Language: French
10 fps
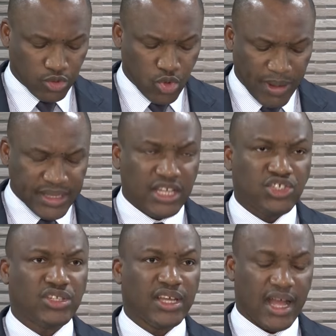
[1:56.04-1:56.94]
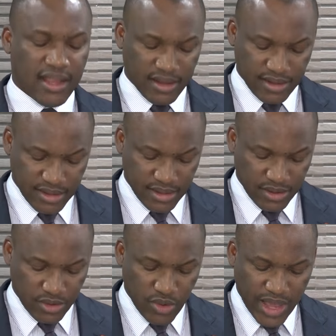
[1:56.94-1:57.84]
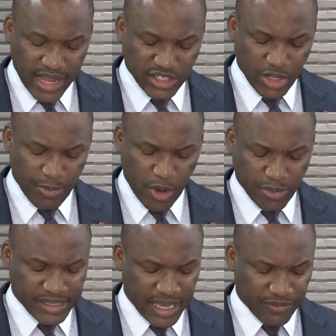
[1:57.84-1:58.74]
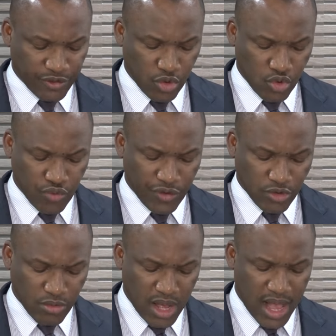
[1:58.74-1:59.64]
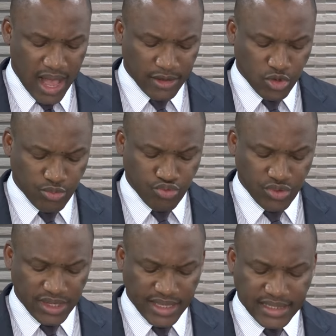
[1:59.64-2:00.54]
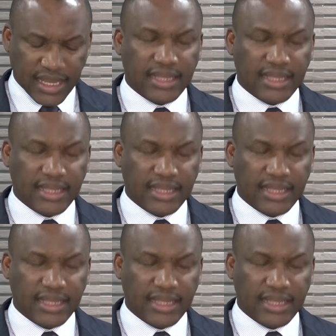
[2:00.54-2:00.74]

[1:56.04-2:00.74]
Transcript: De manière générale, le RHDP observe que le gouvernement a depuis des